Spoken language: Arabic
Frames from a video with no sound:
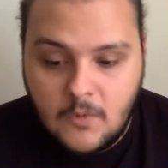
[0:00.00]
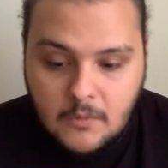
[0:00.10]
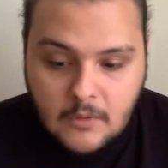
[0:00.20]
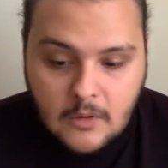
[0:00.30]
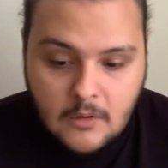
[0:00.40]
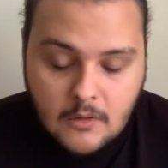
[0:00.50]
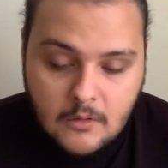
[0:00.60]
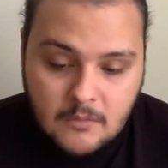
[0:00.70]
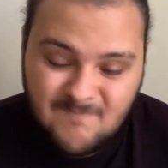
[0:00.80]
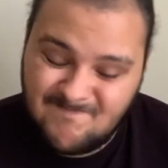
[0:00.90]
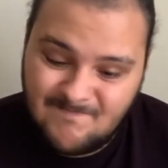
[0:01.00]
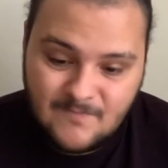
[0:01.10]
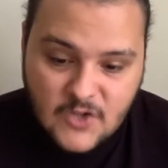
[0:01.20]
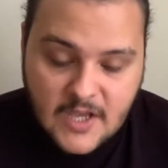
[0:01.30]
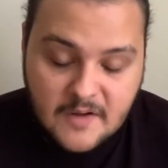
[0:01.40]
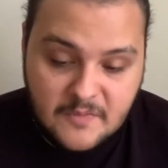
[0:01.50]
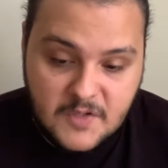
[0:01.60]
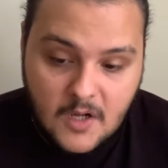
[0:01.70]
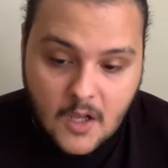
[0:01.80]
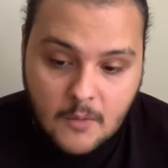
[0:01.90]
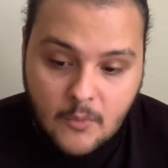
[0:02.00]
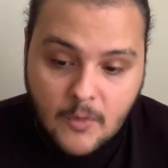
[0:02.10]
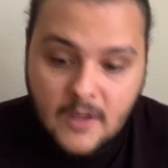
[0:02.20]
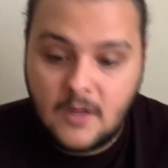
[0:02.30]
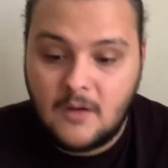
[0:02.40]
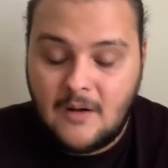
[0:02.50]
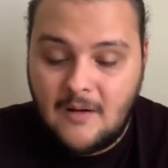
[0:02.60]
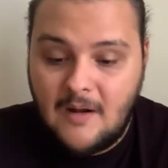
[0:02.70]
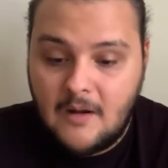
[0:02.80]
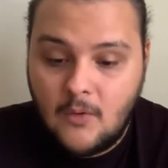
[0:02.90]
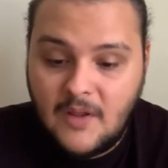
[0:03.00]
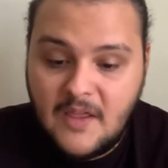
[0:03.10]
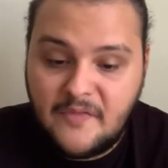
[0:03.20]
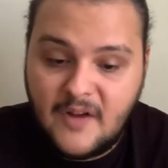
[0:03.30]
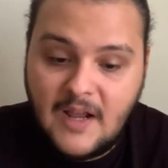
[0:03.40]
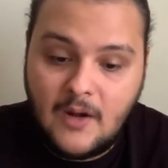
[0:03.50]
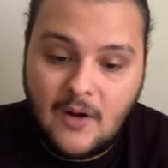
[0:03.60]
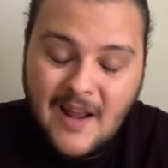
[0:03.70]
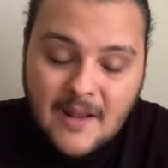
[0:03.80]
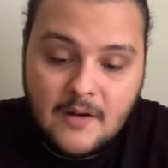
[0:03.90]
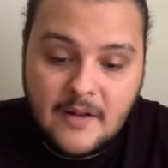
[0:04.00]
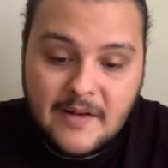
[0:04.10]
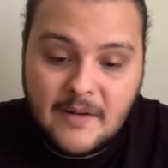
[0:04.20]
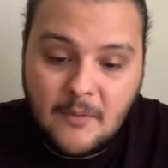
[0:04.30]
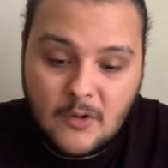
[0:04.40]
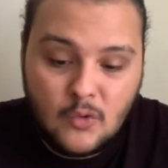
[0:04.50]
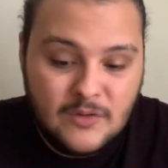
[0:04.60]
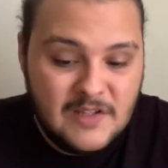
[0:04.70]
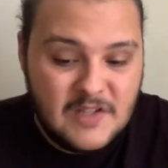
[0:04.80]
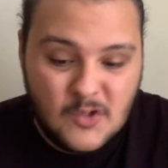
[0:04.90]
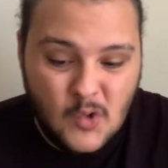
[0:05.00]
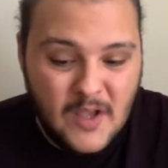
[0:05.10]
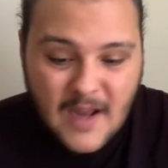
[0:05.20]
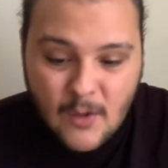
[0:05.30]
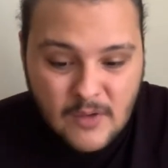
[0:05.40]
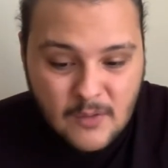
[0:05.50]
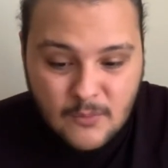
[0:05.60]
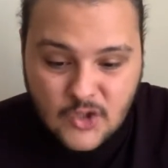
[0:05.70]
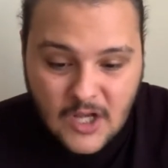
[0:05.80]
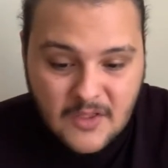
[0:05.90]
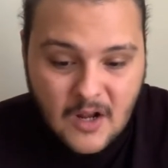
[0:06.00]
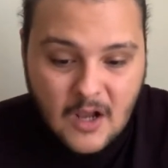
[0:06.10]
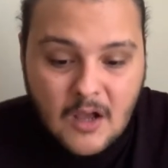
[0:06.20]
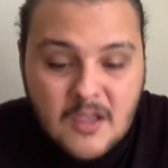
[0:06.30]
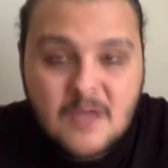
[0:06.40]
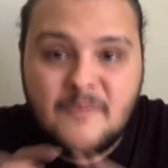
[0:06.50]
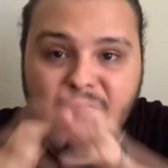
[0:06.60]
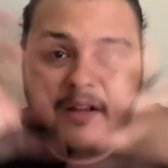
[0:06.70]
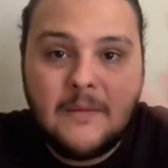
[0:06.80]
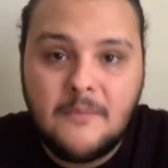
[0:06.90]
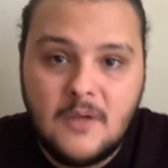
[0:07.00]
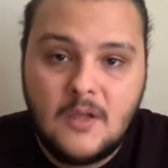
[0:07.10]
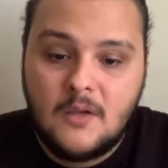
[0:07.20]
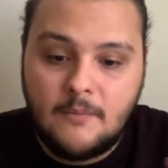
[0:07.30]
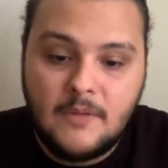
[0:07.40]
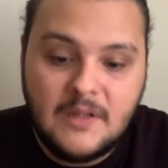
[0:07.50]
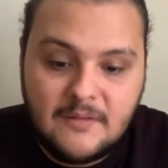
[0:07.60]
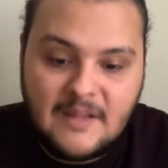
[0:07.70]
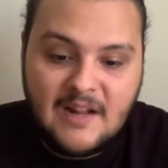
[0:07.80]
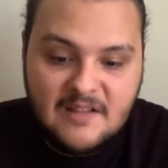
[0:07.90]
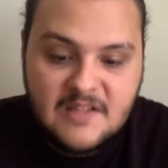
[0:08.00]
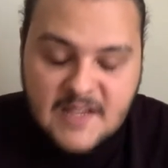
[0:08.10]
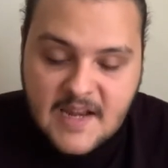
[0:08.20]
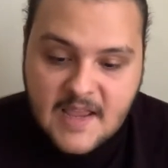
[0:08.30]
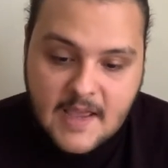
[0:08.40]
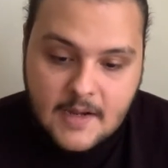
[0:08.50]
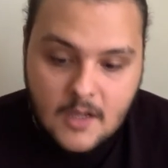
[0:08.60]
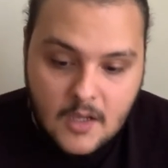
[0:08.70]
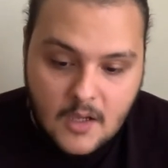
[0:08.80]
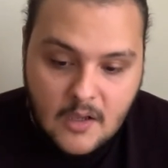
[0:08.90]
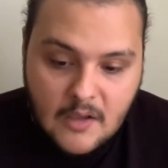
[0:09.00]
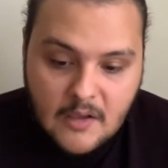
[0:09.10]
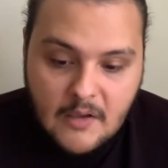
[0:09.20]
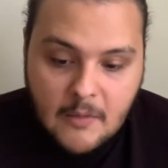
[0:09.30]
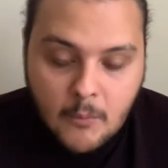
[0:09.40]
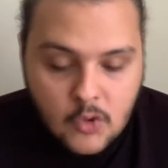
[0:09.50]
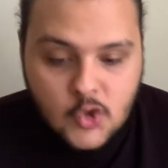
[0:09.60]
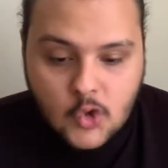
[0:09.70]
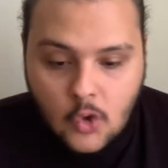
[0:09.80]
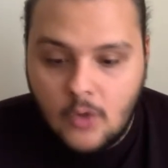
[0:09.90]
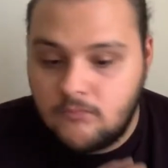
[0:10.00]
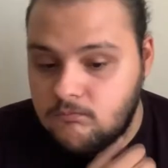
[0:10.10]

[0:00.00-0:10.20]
آه، مش عارف صراحه ممكن الواحد هيتفرج عليه ولا لا لان برضو التيزر صغير قوي ومش هقدر اقيم فيلم من 30 ثانيه يعني بصوا